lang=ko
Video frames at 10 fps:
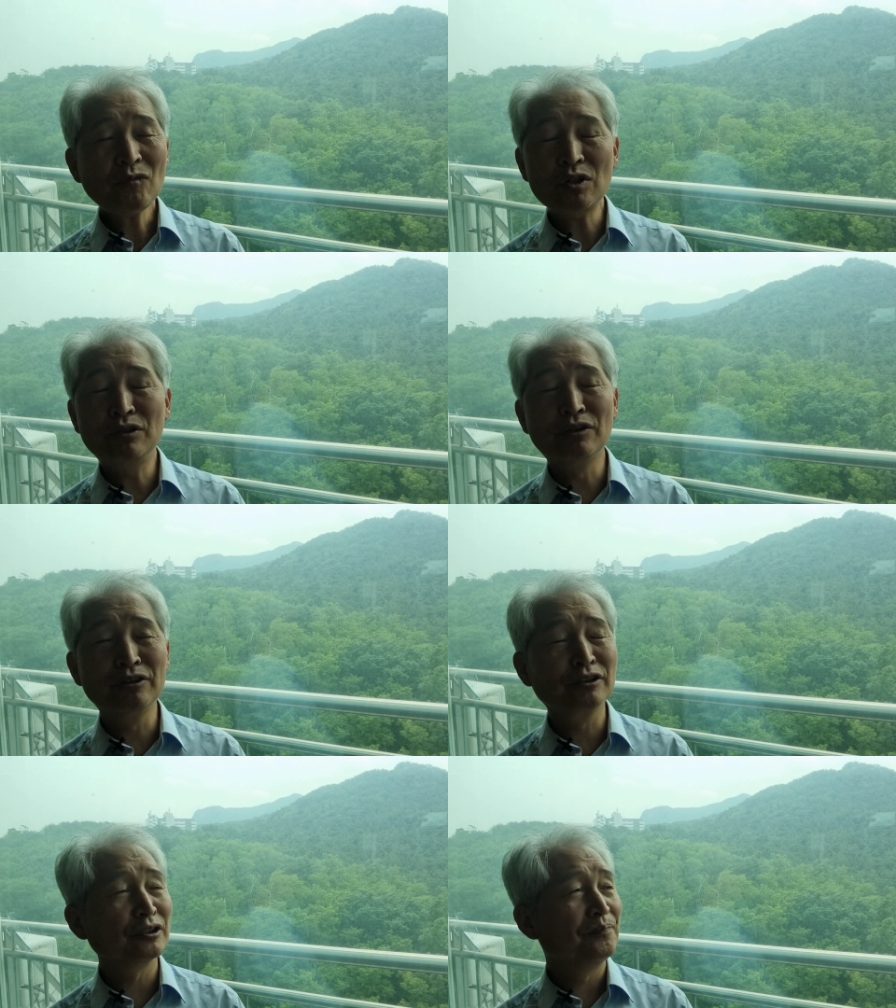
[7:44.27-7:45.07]

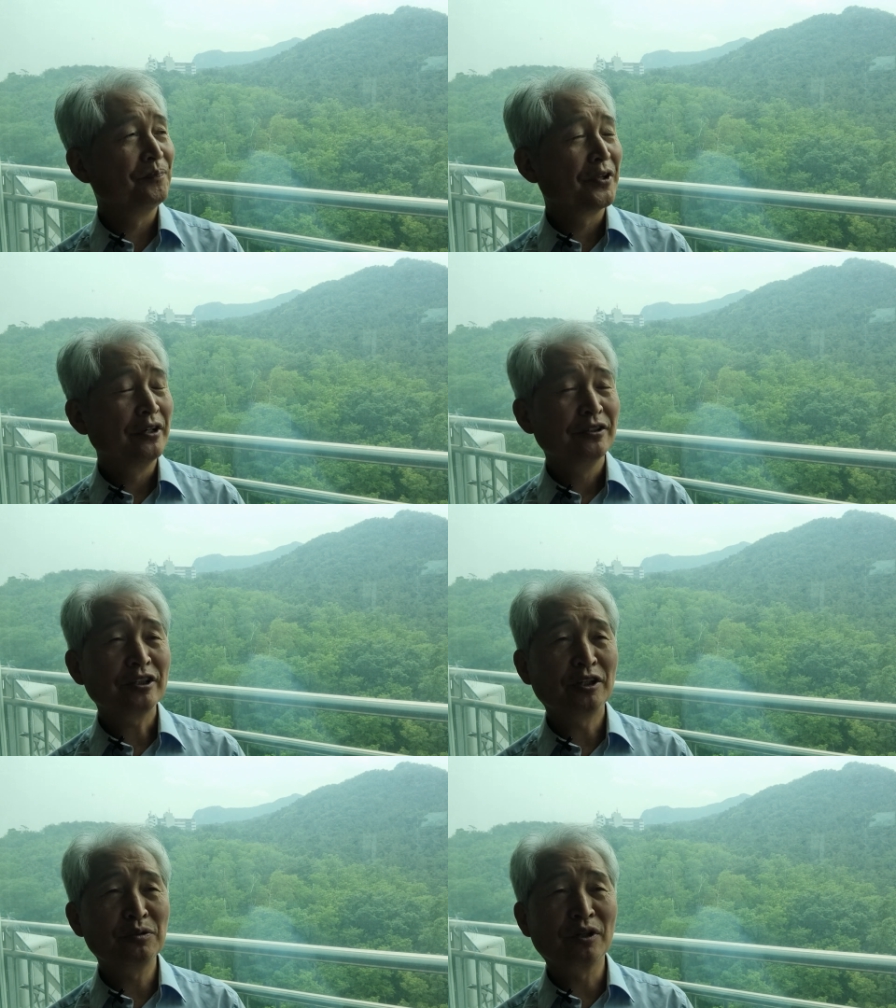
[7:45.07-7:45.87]
그런 그
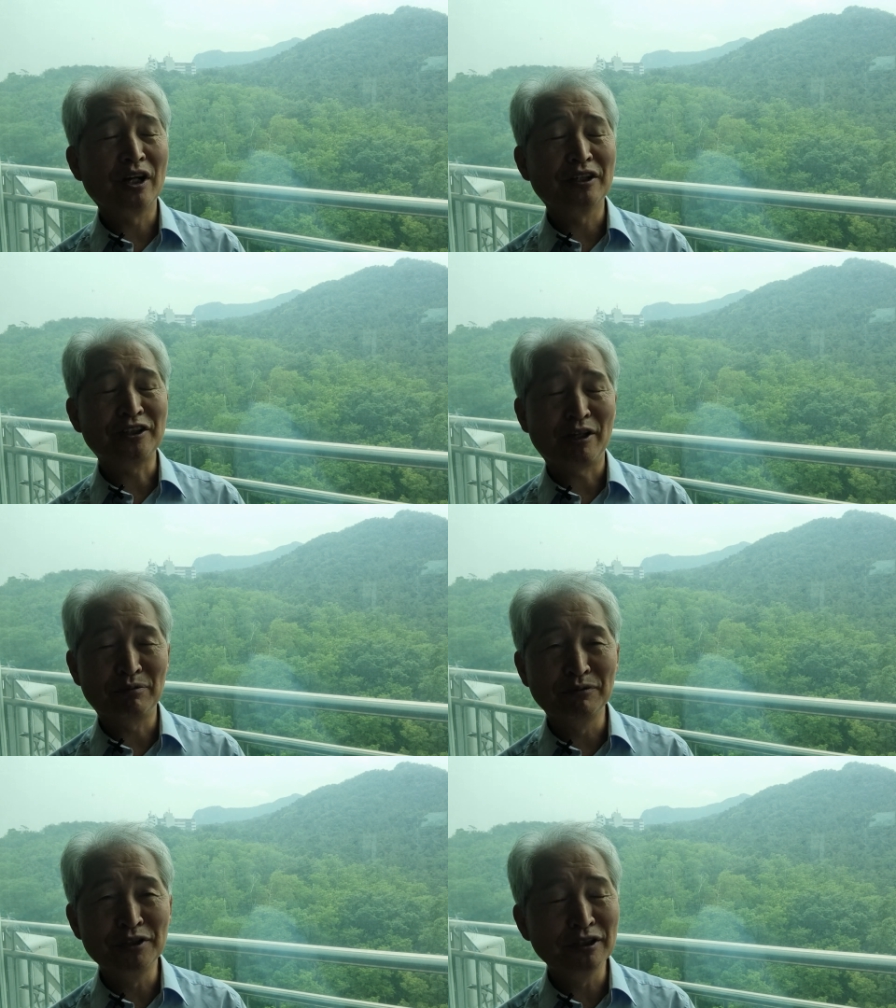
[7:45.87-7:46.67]
찬송가가
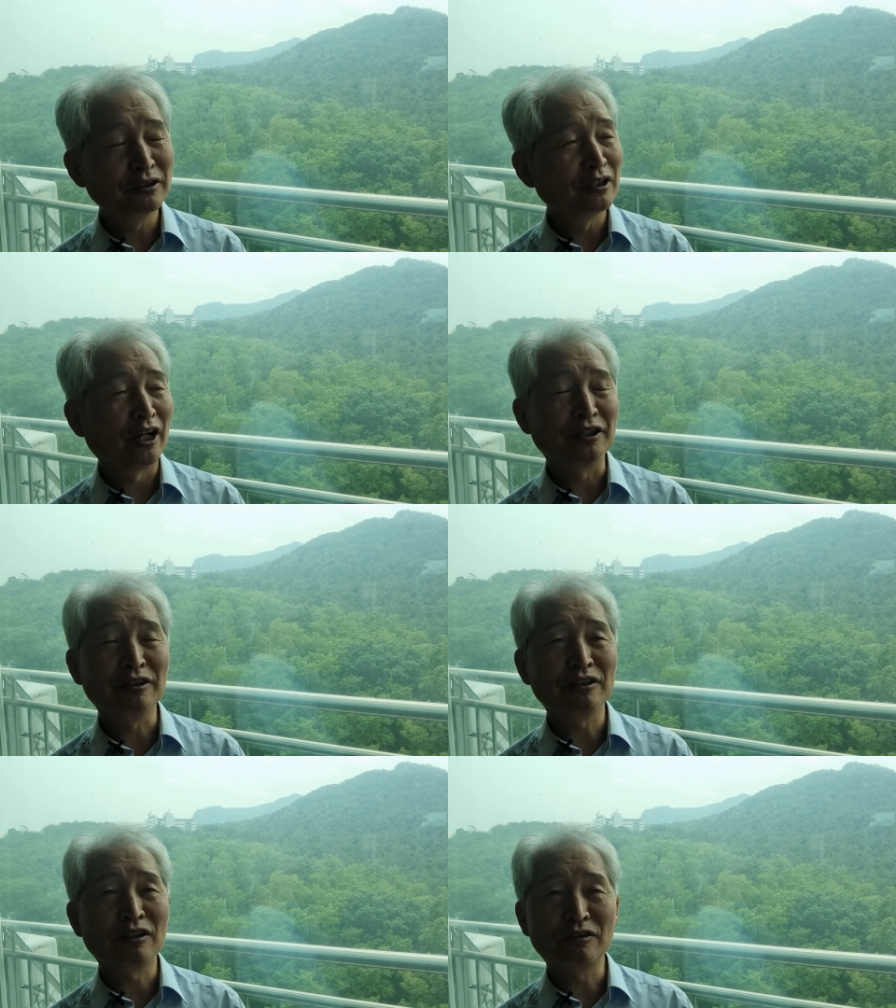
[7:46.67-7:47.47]
대부분인 거아니
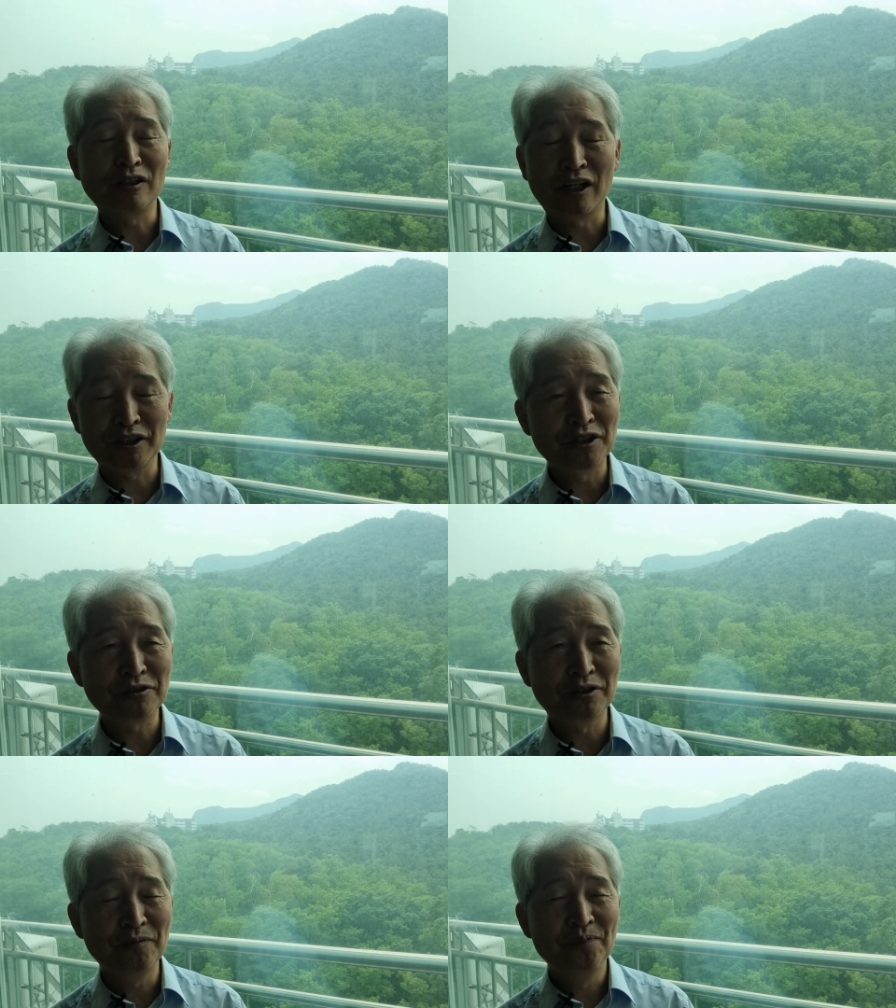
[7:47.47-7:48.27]
알게
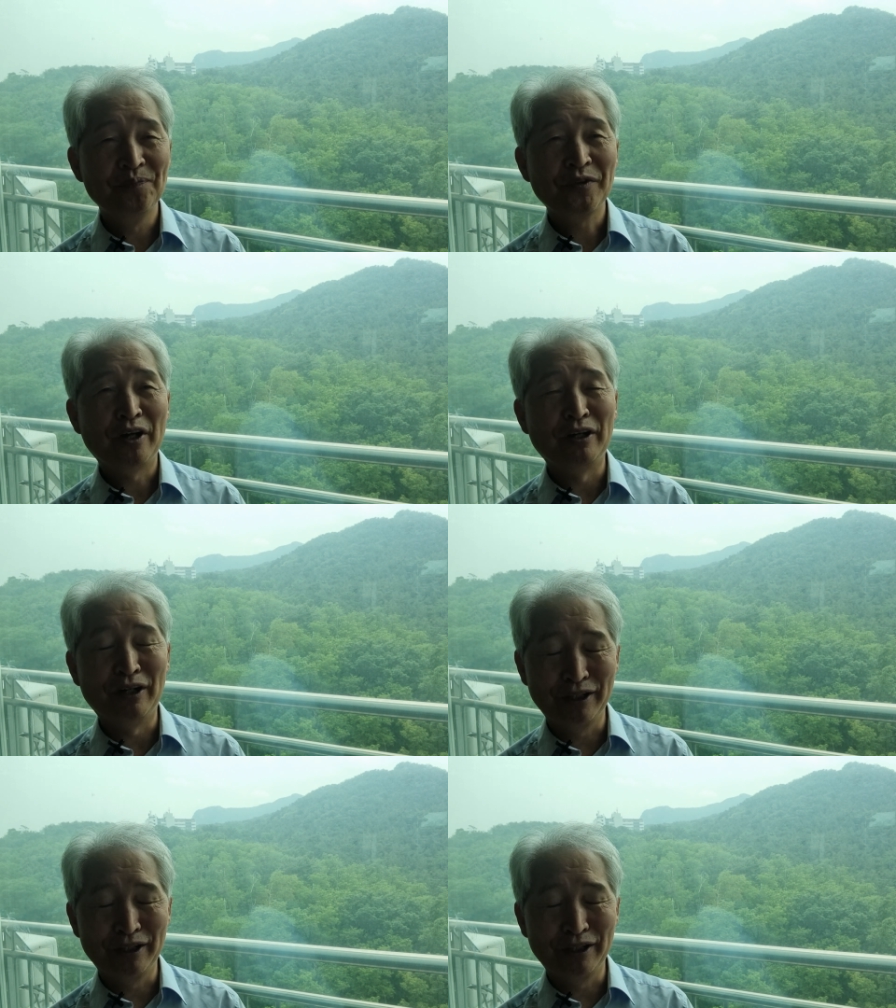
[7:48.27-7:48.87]
됐어요. 아,